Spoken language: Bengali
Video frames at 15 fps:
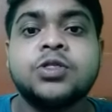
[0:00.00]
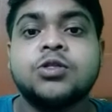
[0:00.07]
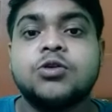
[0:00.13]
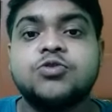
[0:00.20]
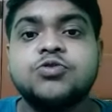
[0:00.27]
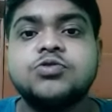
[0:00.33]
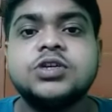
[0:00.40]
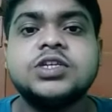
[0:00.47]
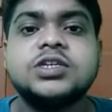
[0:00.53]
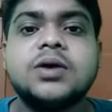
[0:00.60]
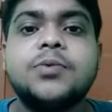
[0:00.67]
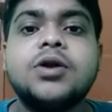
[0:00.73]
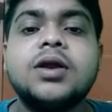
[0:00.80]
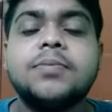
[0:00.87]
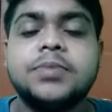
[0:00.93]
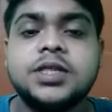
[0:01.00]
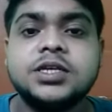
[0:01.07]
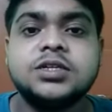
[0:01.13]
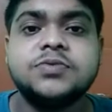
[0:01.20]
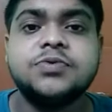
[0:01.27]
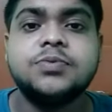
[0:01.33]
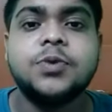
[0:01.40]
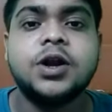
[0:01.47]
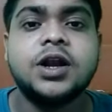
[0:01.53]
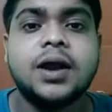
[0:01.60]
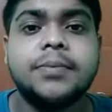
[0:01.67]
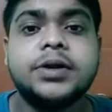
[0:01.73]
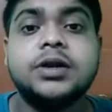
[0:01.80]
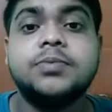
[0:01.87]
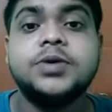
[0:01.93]
তো শুরুতে যেটা বললাম বিদেশি ফুটবলের
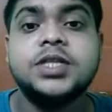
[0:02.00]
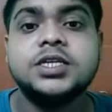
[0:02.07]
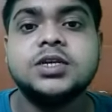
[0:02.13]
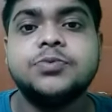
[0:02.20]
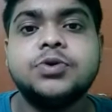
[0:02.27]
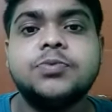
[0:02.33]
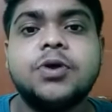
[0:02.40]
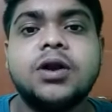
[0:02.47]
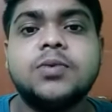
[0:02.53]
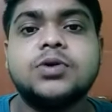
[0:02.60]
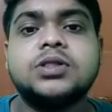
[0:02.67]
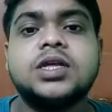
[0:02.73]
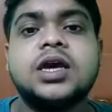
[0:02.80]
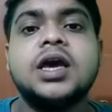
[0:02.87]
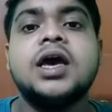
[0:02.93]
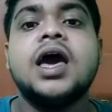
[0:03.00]
আপডেটে বিদেশি ফুটবলের মধ্যে